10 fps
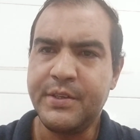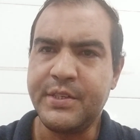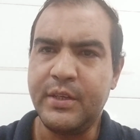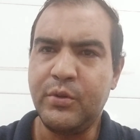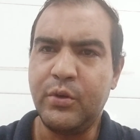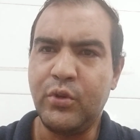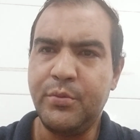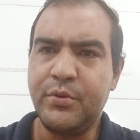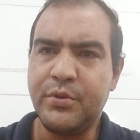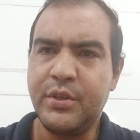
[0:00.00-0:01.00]
Santo é o
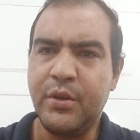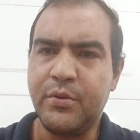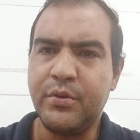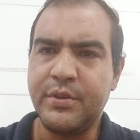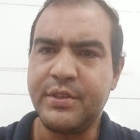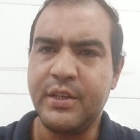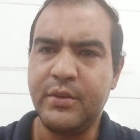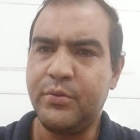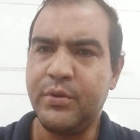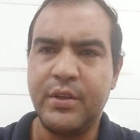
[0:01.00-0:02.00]
nome do Senhor,
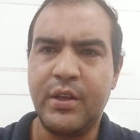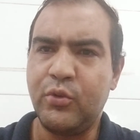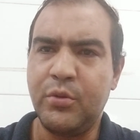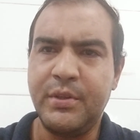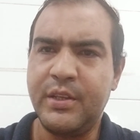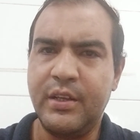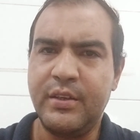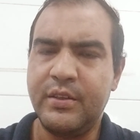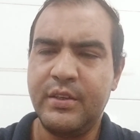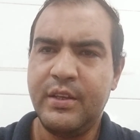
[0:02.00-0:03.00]
santo é o nome
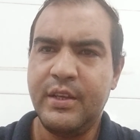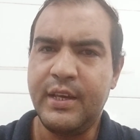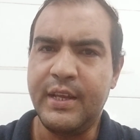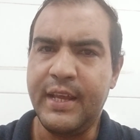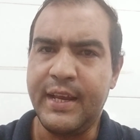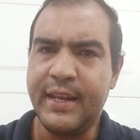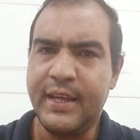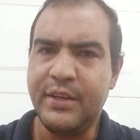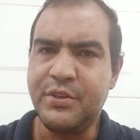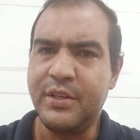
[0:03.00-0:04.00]
dele. Ele é
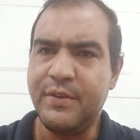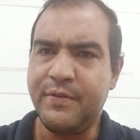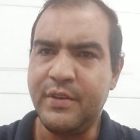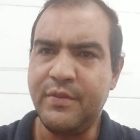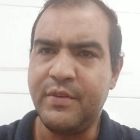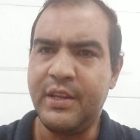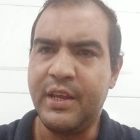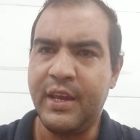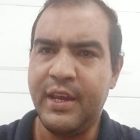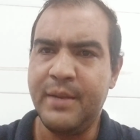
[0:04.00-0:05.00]
grande, ele vive, ele
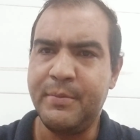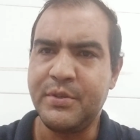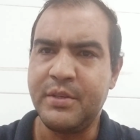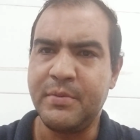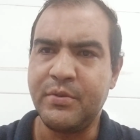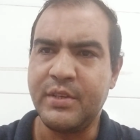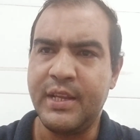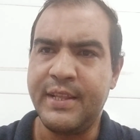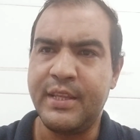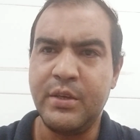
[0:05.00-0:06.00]
reina, meus irmãos,
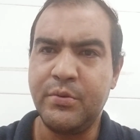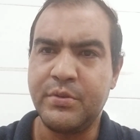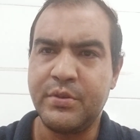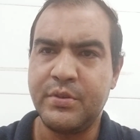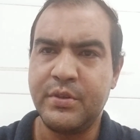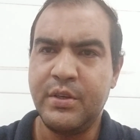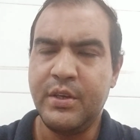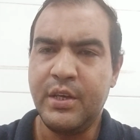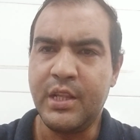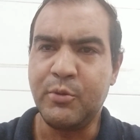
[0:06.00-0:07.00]
ele é Deus.
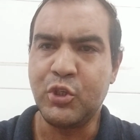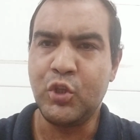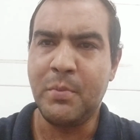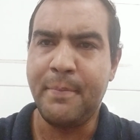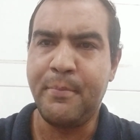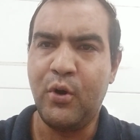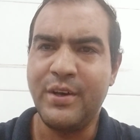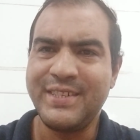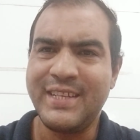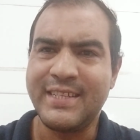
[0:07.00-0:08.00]
Temos que tomar
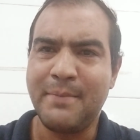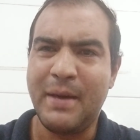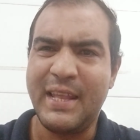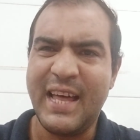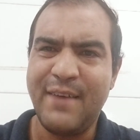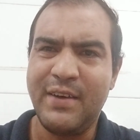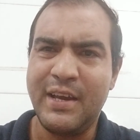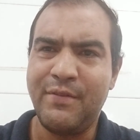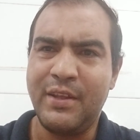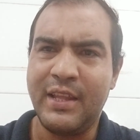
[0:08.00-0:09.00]
posse desta palavra
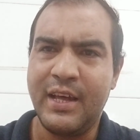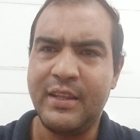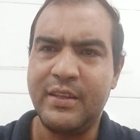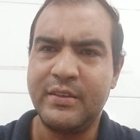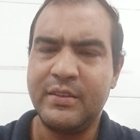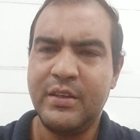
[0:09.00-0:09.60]
revelada.